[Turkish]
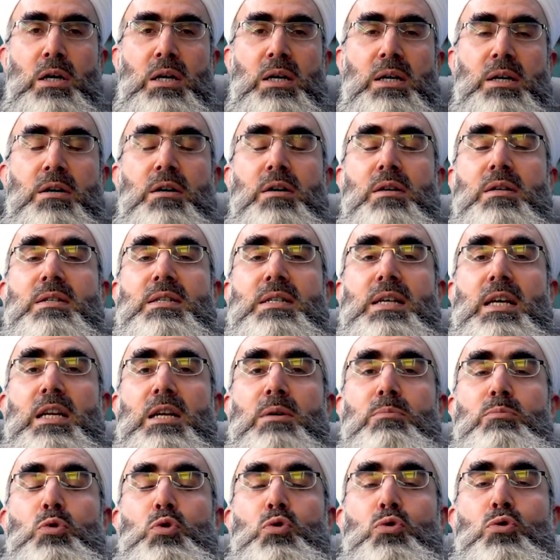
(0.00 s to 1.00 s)
40
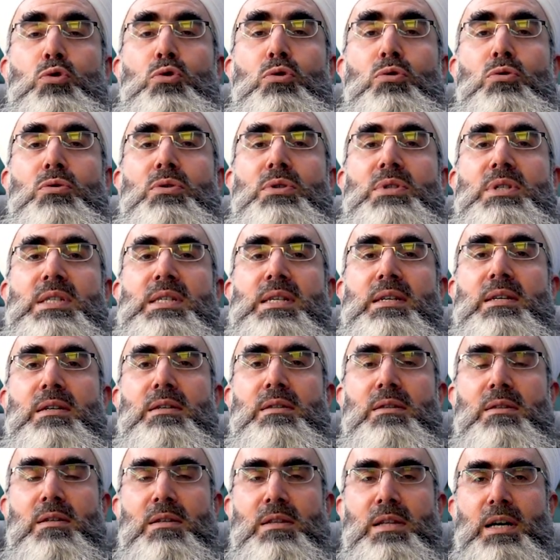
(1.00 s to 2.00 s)
sene bütün
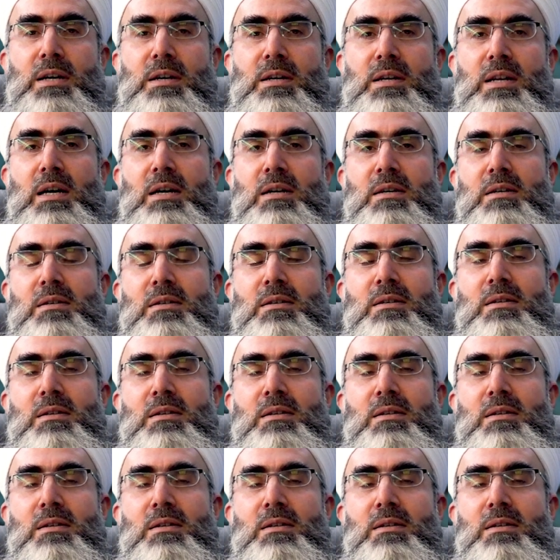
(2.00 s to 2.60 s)
sıkıntılarına,